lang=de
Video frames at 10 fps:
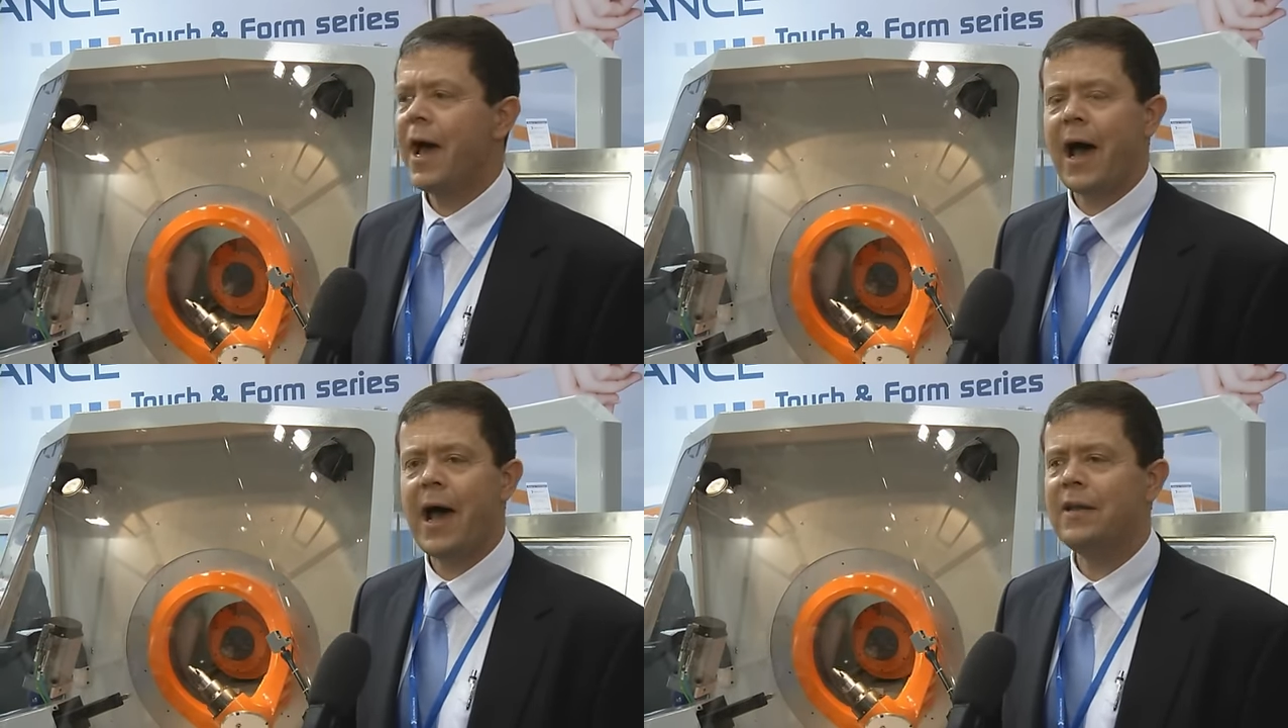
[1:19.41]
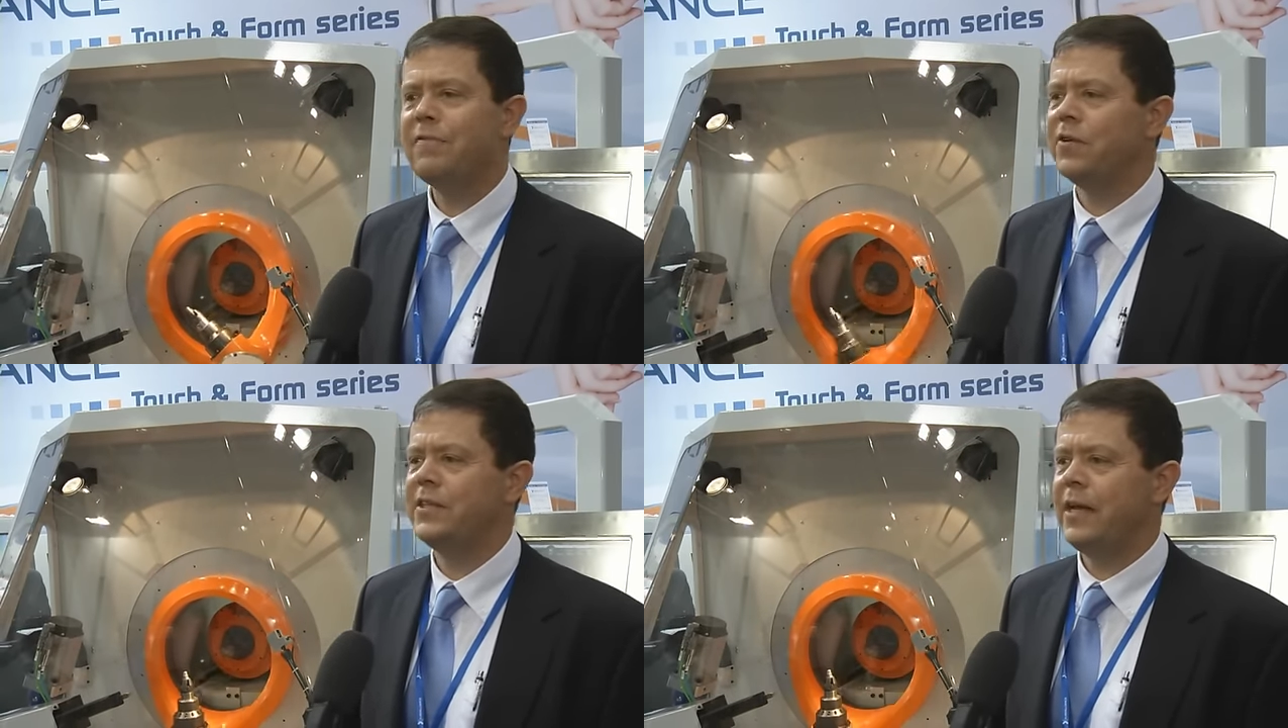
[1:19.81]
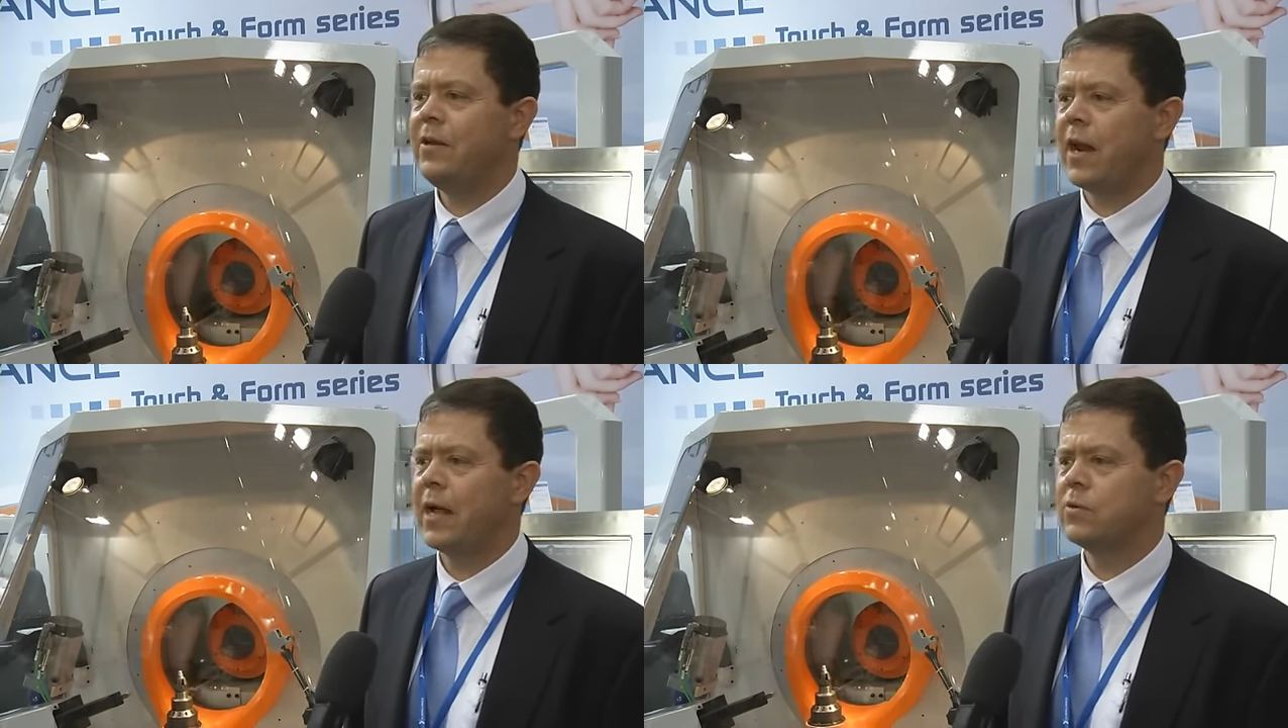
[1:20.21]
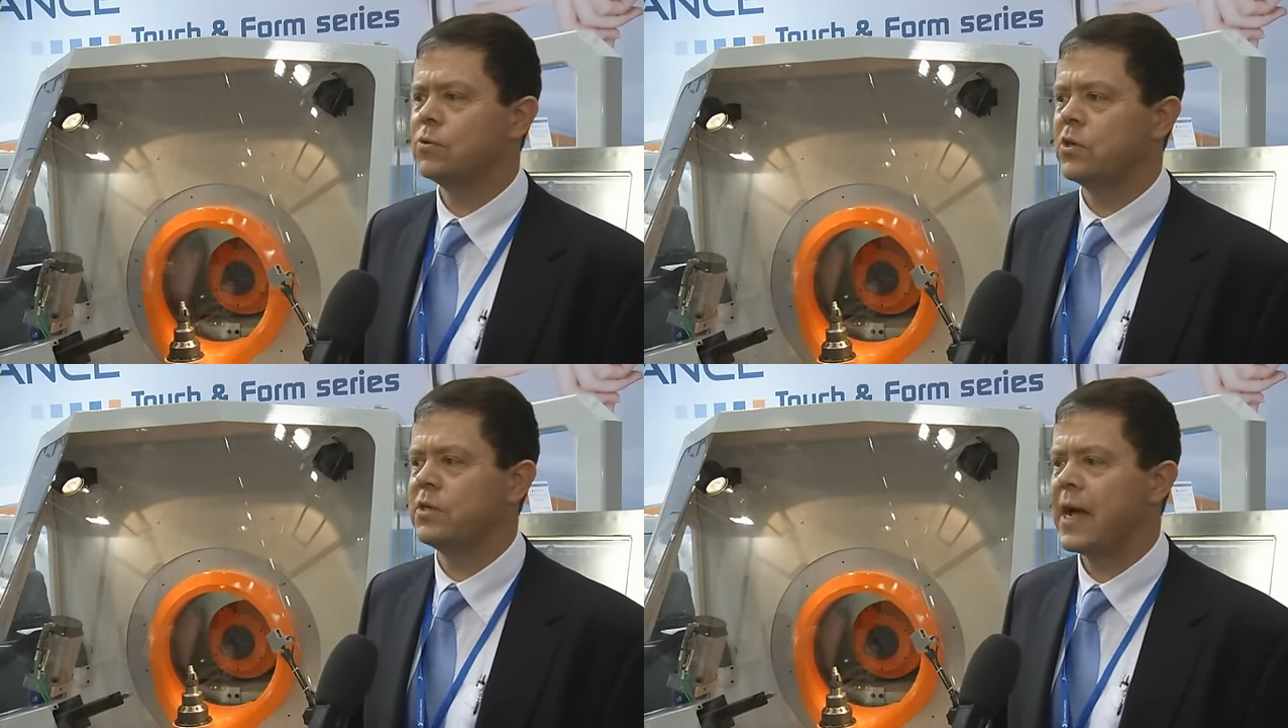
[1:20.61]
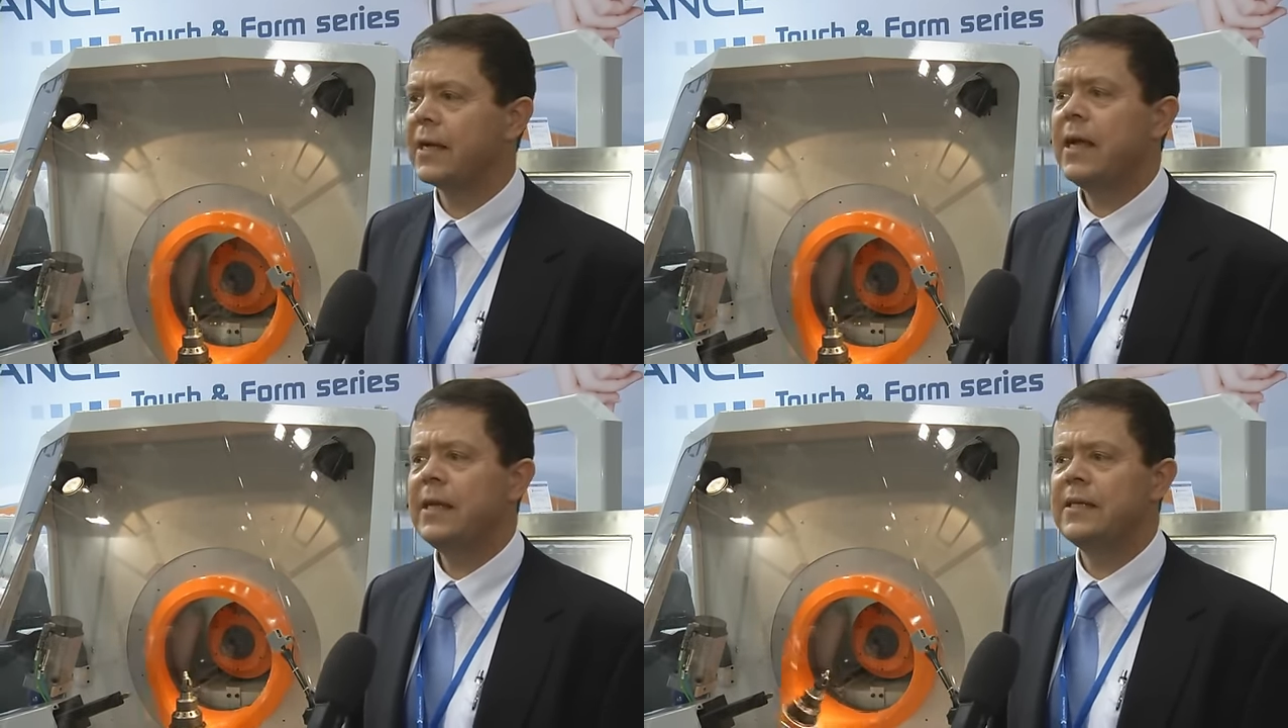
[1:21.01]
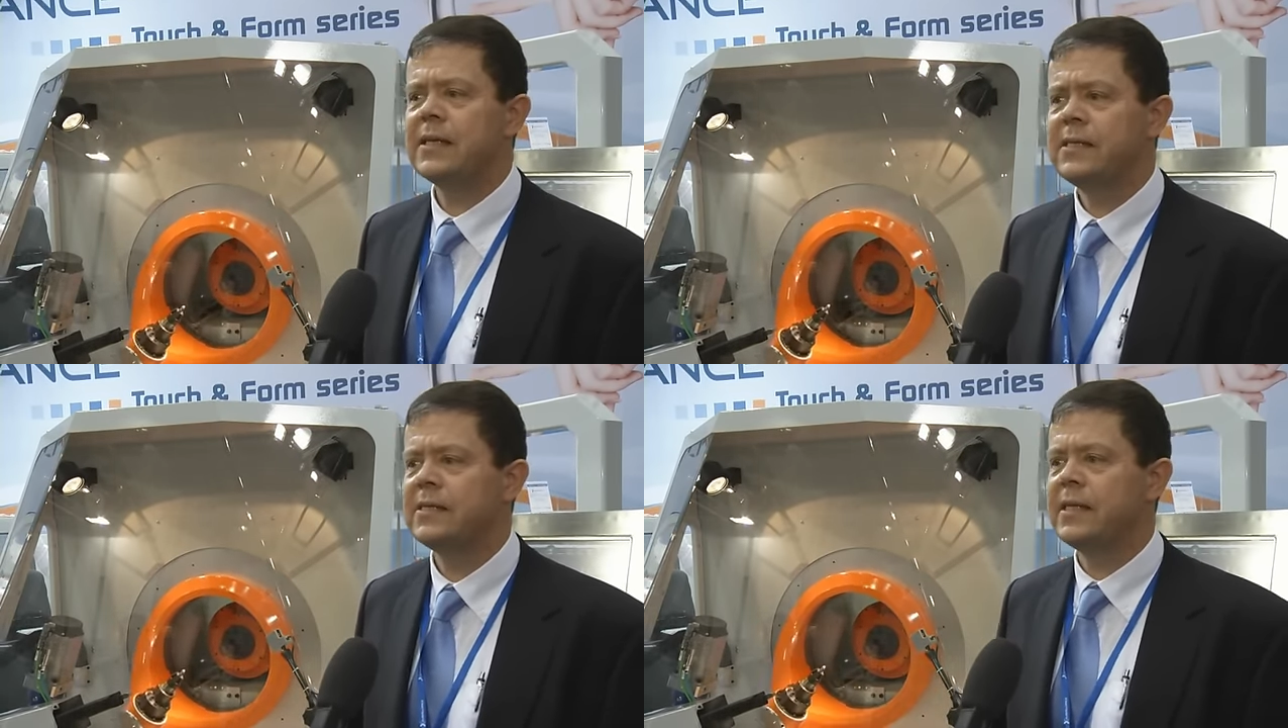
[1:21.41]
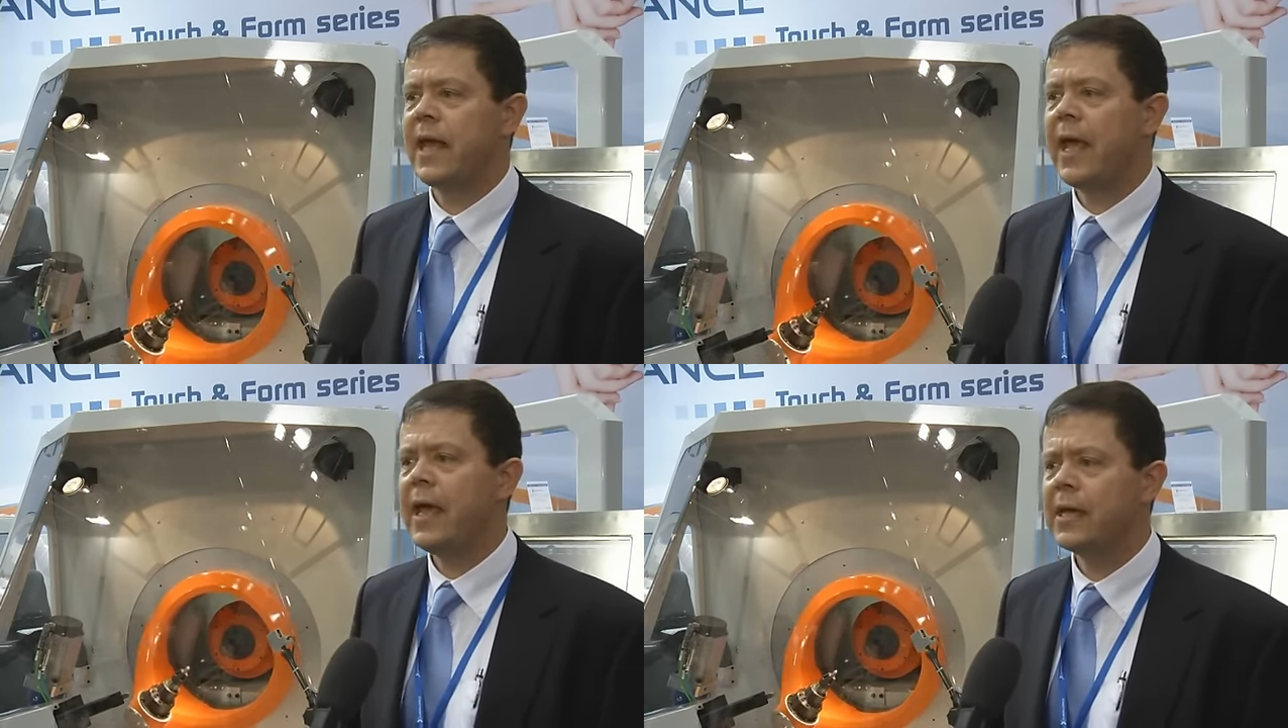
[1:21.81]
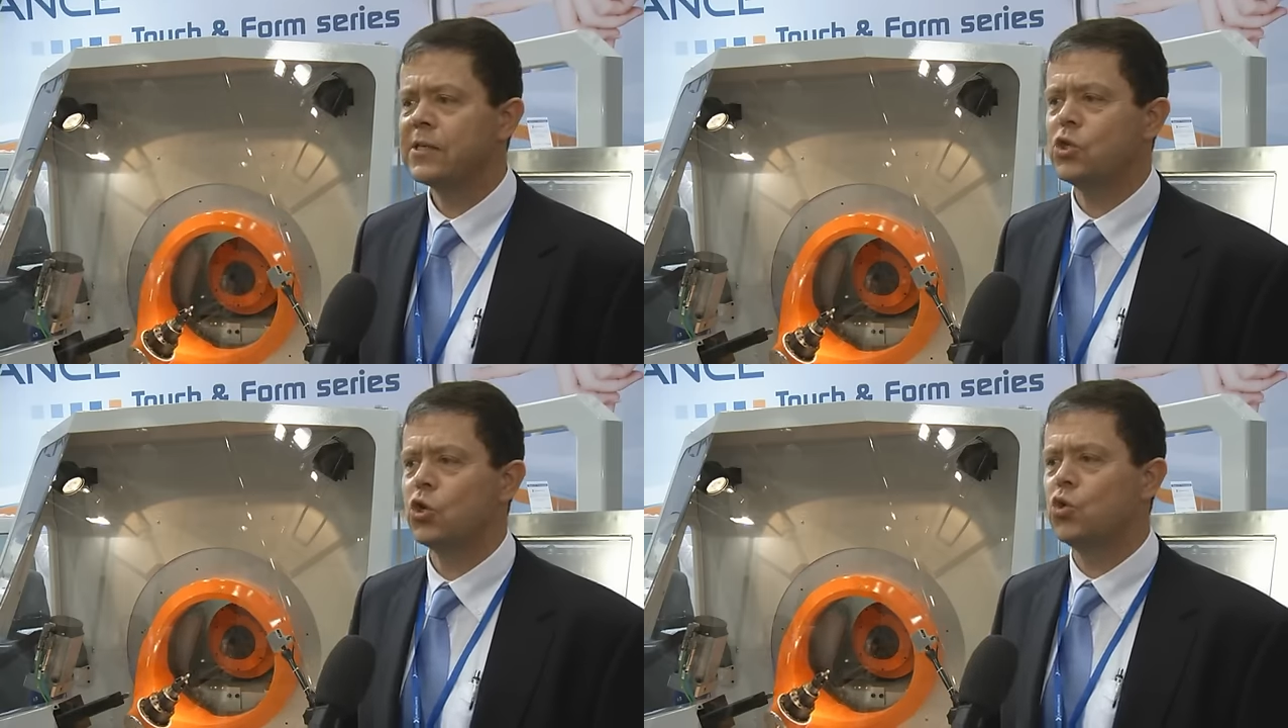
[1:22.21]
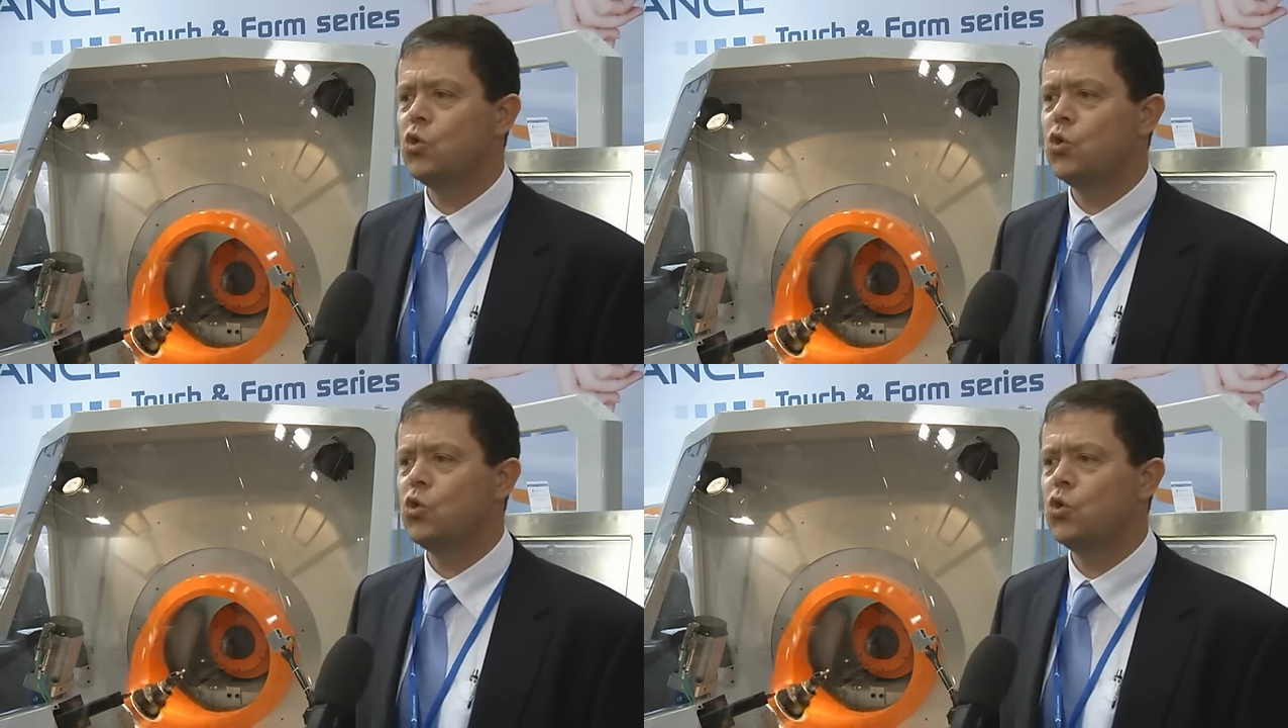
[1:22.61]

Ein von denen hat uns gesagt, das ist die erste